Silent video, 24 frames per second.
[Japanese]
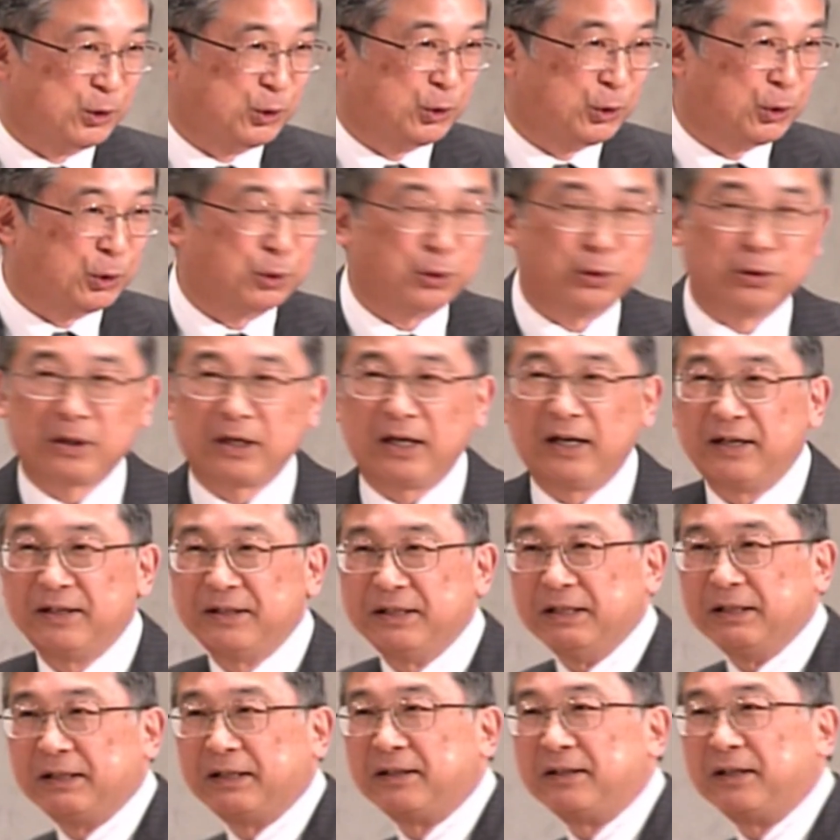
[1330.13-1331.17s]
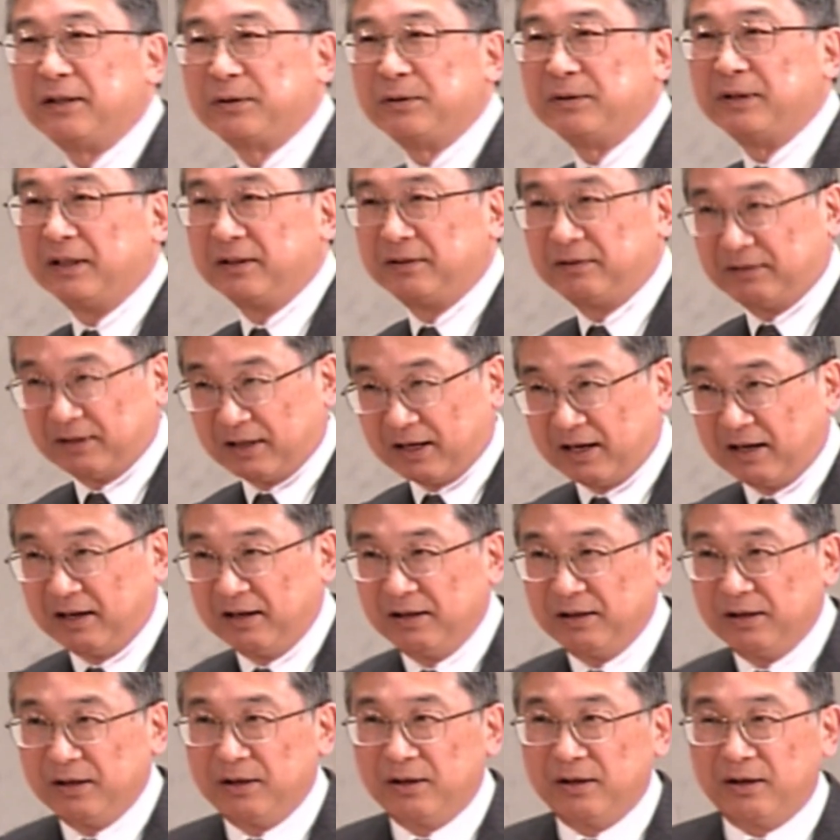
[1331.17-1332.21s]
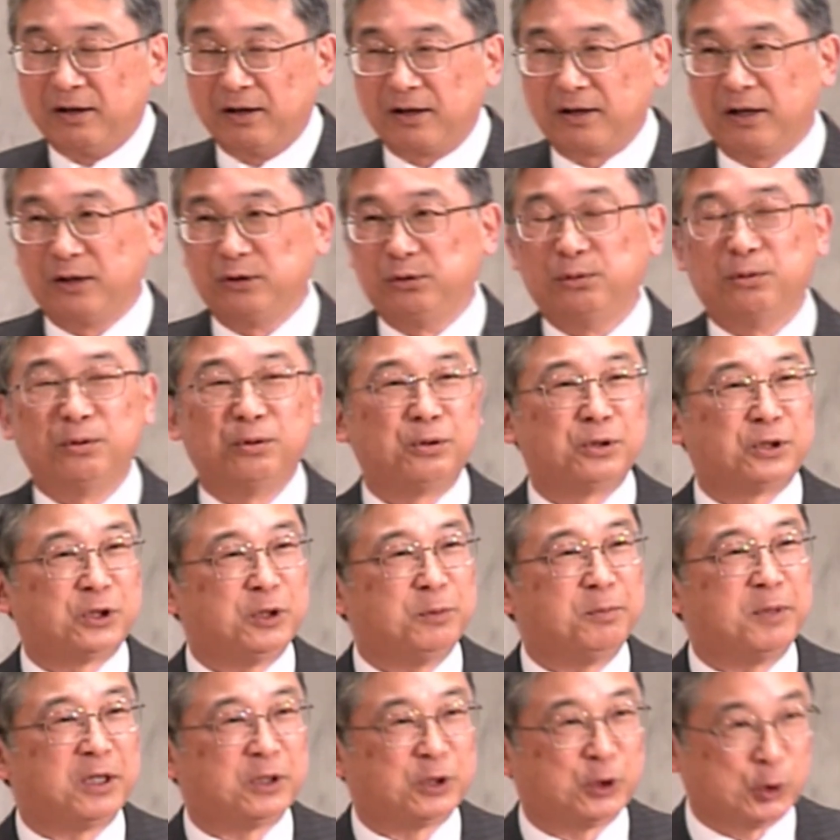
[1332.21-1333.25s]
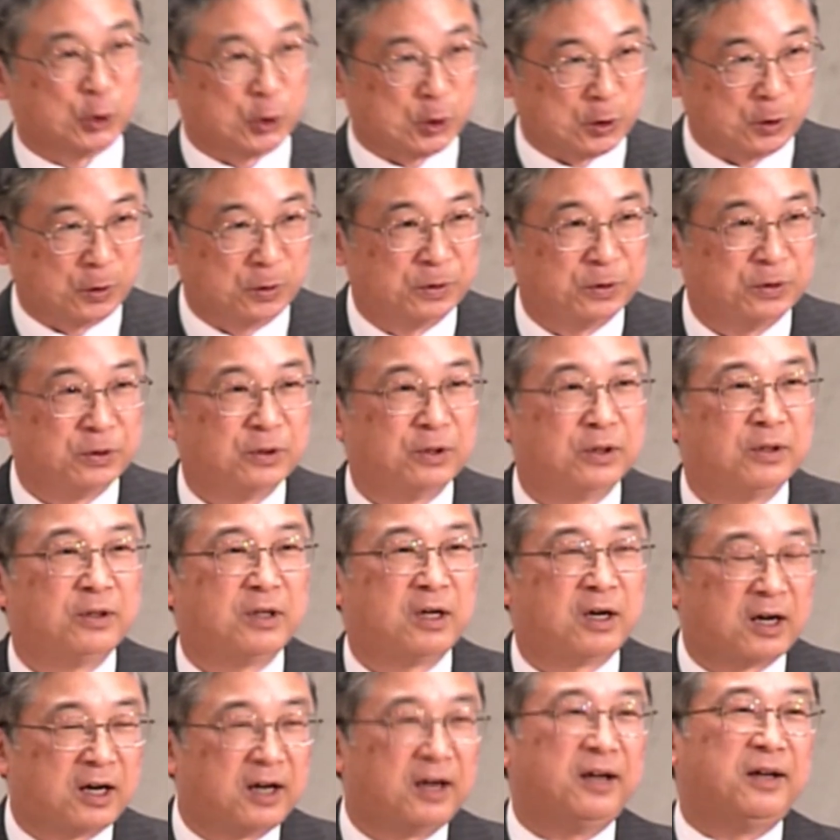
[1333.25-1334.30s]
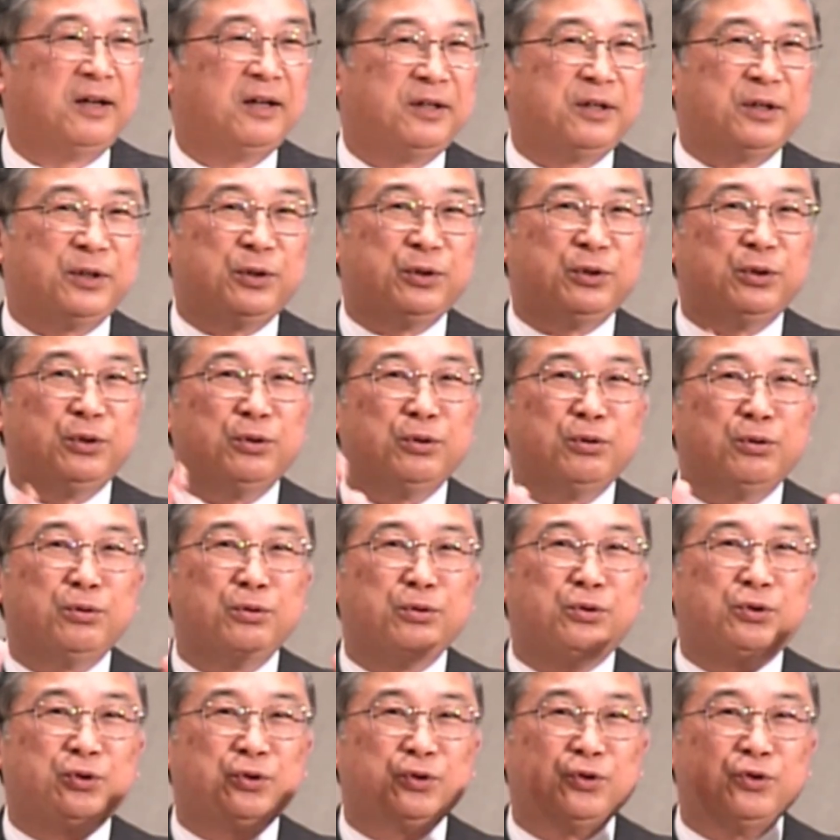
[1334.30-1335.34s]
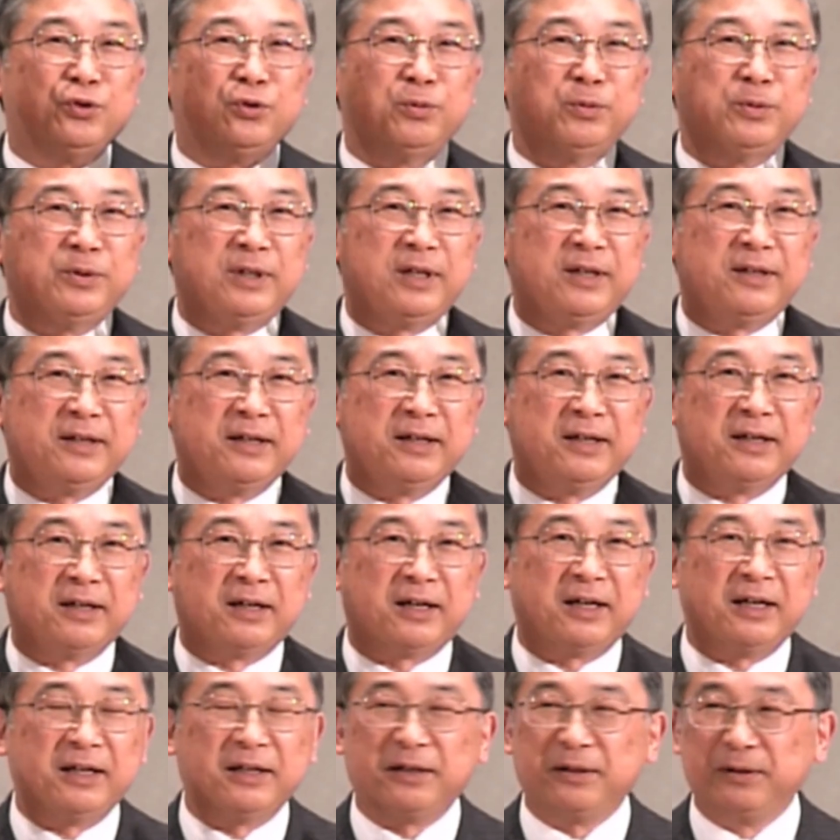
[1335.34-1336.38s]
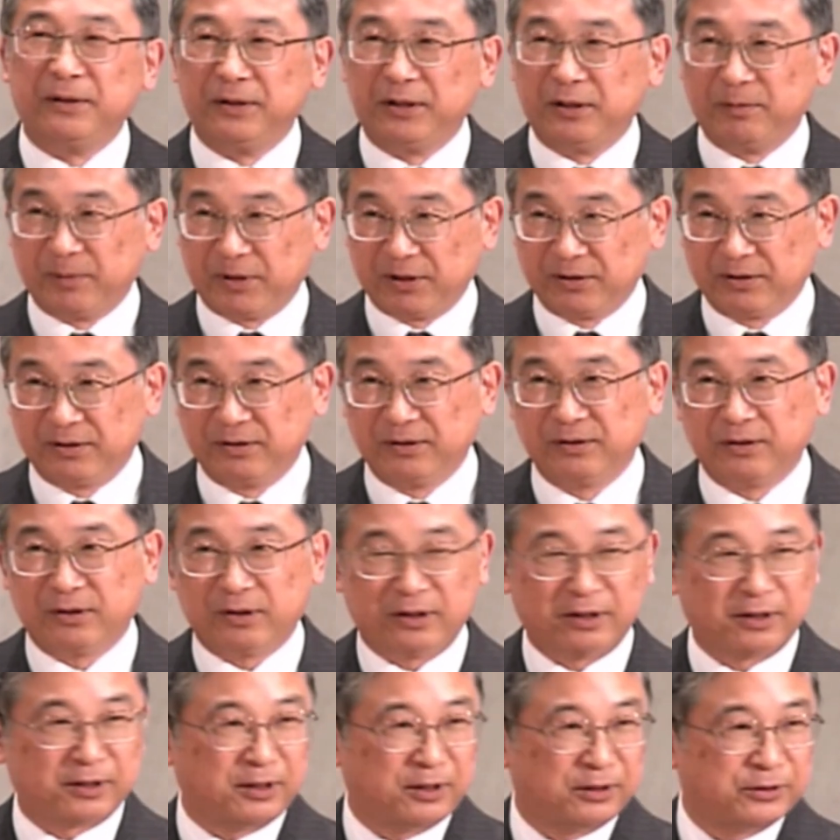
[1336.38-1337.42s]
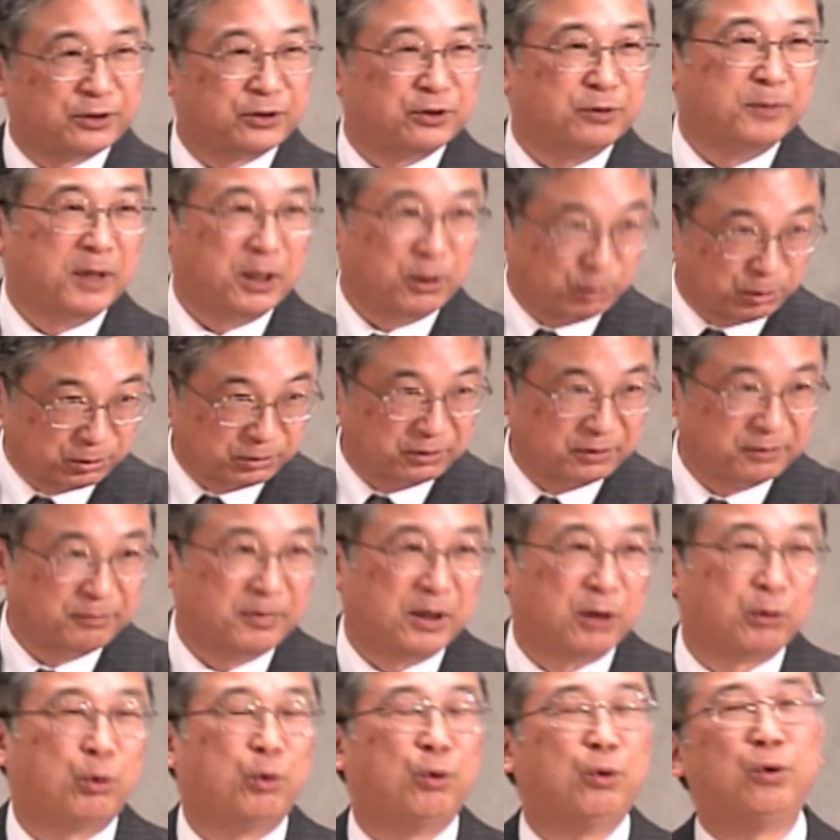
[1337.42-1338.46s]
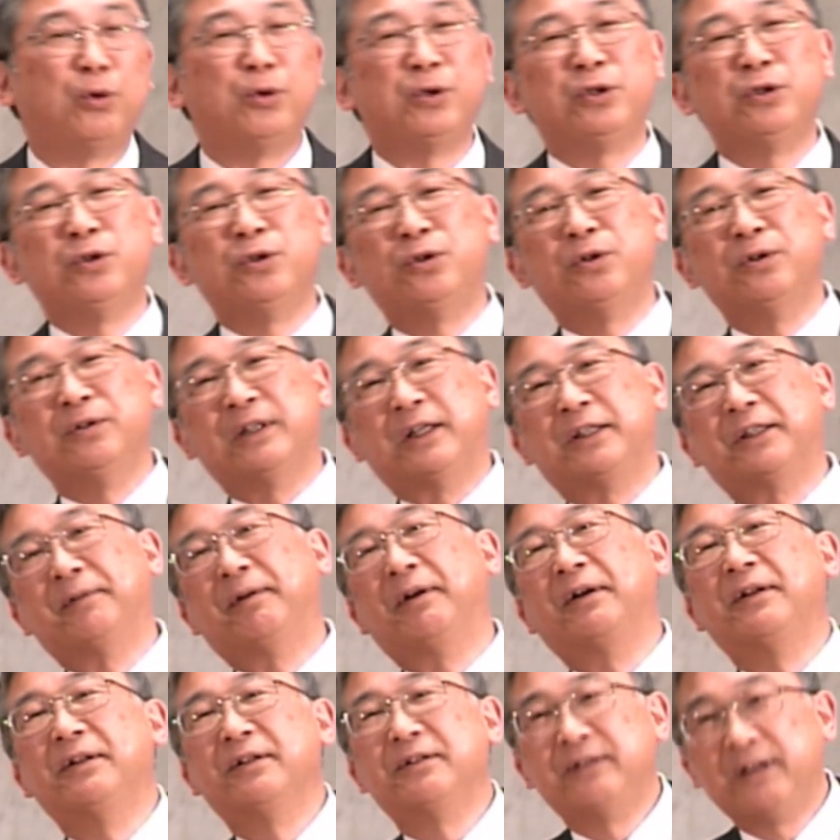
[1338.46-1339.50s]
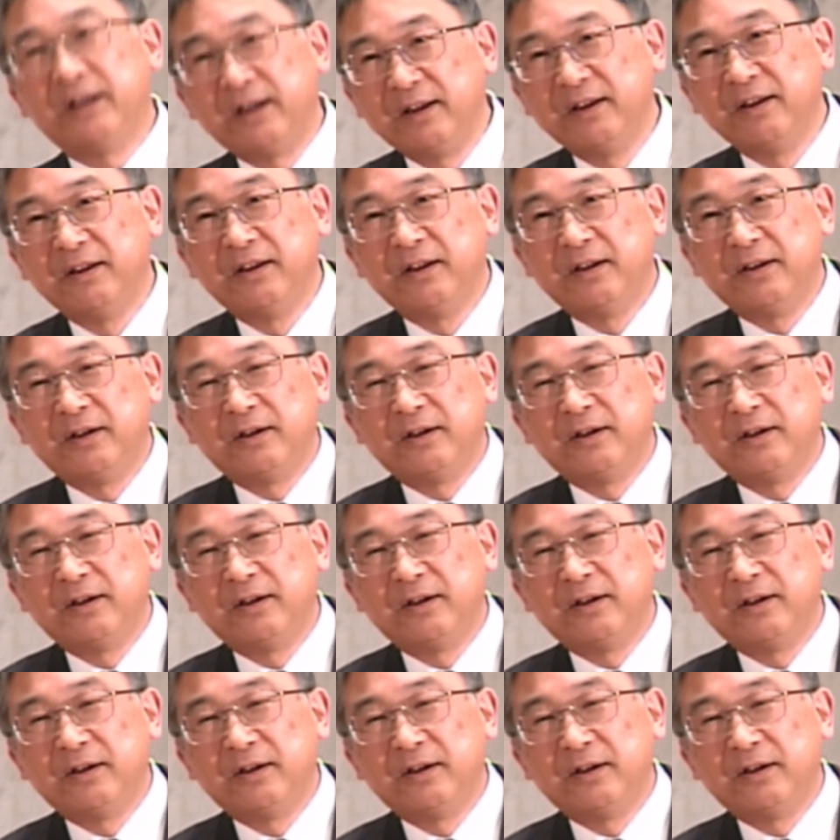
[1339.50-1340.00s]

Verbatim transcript: 教会に行けなくなったあらどうしましょうはい YouTube で礼拝ができますあらスマホと、まあ、こういうふうになったわけですね。